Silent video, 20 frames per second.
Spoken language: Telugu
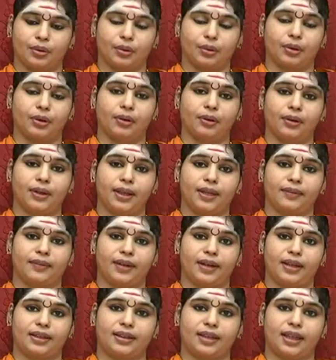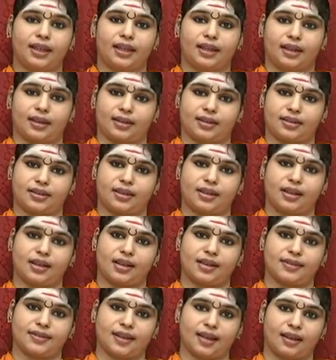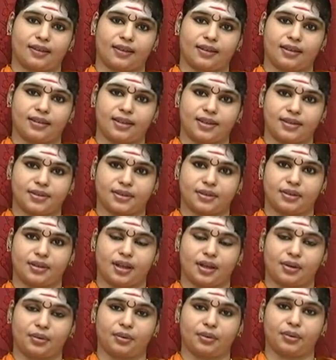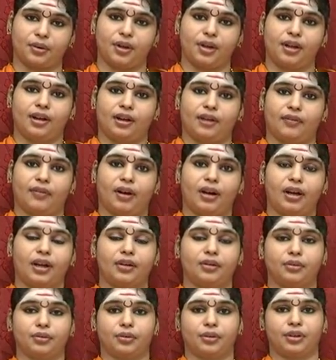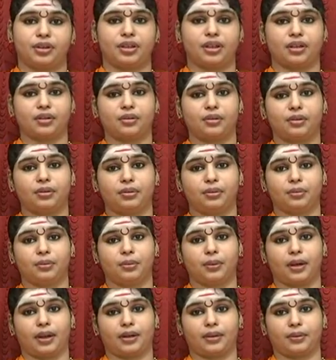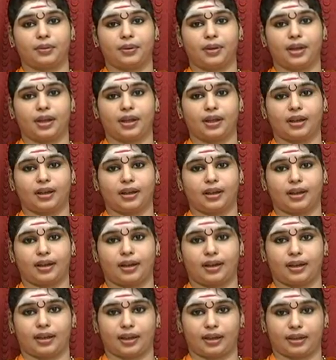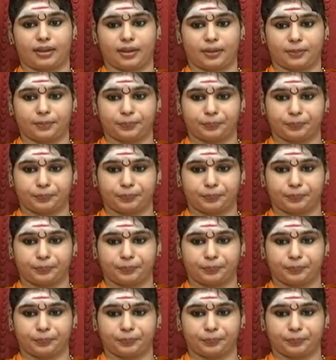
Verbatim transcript: గుహలో ఎవరైతే రహస్యంగా సాధన చేస్తున్నారో వాళ్లను గుహ్యకులు అని కూడా అంటారట